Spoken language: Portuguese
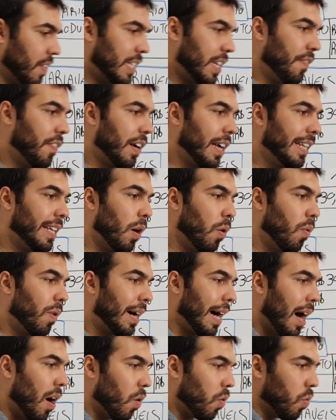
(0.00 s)
você vê que ele dá um
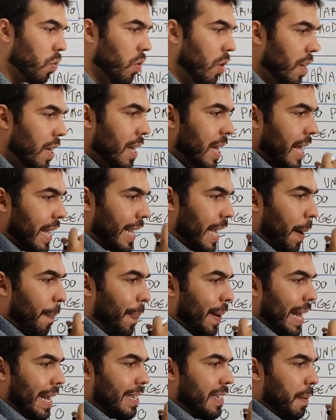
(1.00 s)
cálculo, que
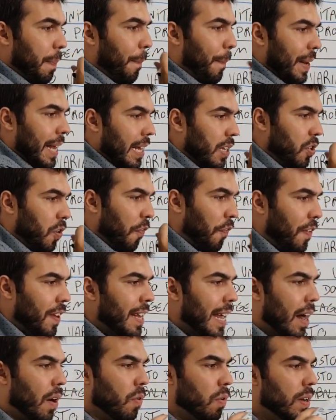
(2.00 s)
aparece preço
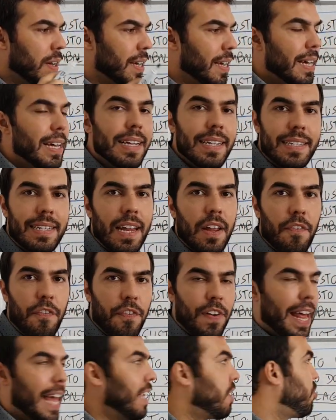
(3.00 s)
final sem
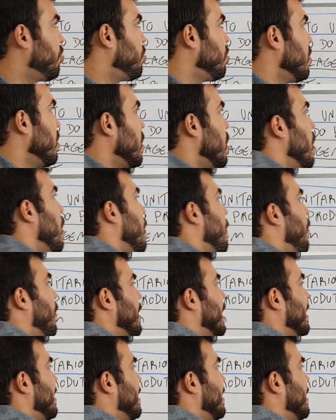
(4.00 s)
frete. Por